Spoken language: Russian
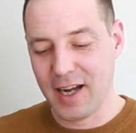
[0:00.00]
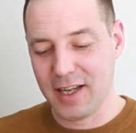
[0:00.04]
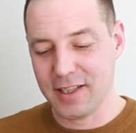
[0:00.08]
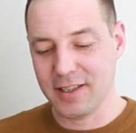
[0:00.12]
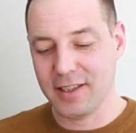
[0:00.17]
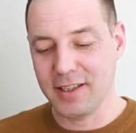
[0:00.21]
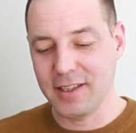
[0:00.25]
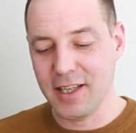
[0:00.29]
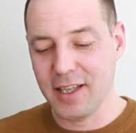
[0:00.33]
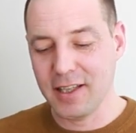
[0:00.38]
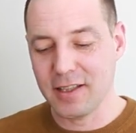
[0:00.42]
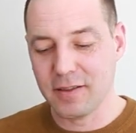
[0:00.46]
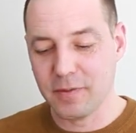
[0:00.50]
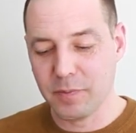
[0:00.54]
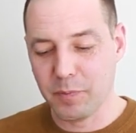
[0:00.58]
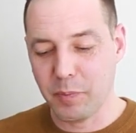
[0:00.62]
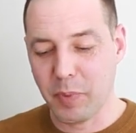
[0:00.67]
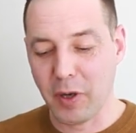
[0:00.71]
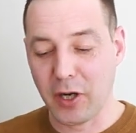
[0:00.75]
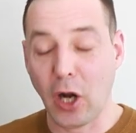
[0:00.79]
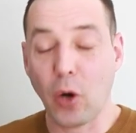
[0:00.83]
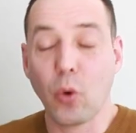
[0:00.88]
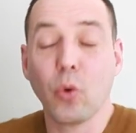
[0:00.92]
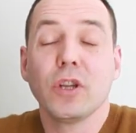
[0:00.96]
А здесь
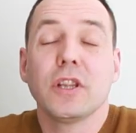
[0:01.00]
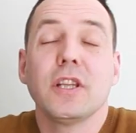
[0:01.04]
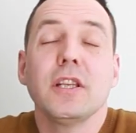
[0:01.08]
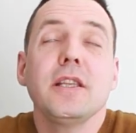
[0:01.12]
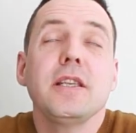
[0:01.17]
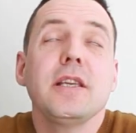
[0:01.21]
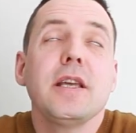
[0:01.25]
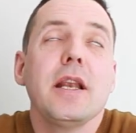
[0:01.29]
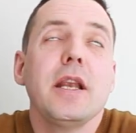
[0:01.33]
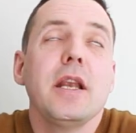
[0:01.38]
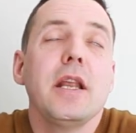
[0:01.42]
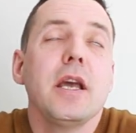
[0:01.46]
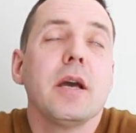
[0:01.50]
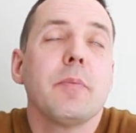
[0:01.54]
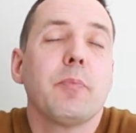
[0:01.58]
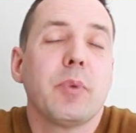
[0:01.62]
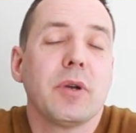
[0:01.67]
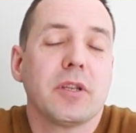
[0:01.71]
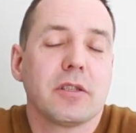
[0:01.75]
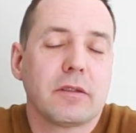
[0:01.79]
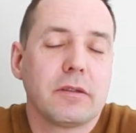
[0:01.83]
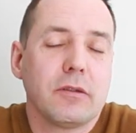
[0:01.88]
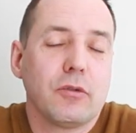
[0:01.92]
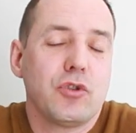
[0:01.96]
по какой-то
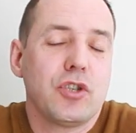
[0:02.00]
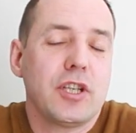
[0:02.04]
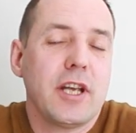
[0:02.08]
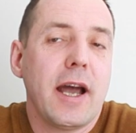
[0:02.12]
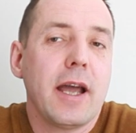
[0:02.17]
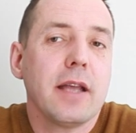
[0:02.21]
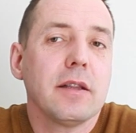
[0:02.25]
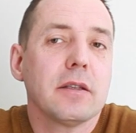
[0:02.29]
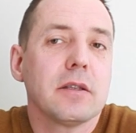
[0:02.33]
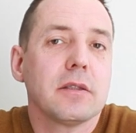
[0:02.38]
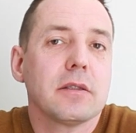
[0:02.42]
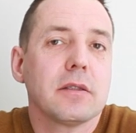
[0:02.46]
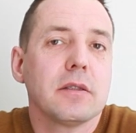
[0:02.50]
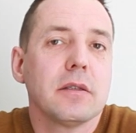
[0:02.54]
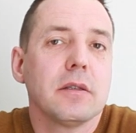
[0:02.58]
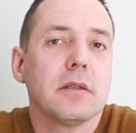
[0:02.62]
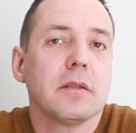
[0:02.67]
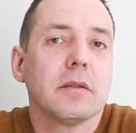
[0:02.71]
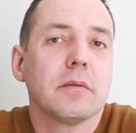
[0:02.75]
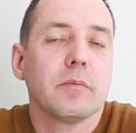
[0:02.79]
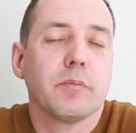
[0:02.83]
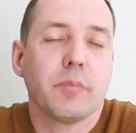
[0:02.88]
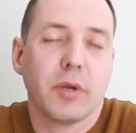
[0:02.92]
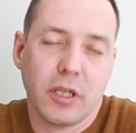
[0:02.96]
нелепой случайности
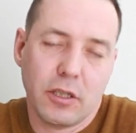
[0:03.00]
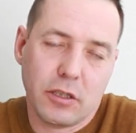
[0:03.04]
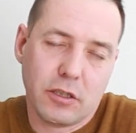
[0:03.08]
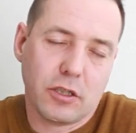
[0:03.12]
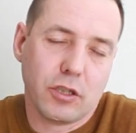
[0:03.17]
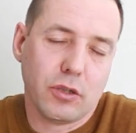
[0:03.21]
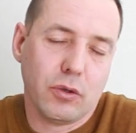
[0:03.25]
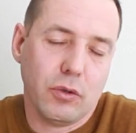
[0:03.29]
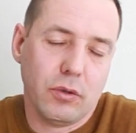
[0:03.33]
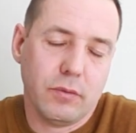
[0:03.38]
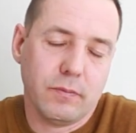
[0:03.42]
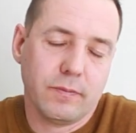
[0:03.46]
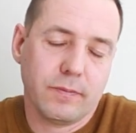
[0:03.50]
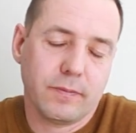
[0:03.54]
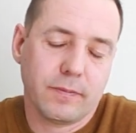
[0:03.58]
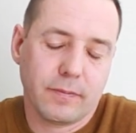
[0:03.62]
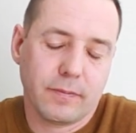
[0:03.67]
произошло.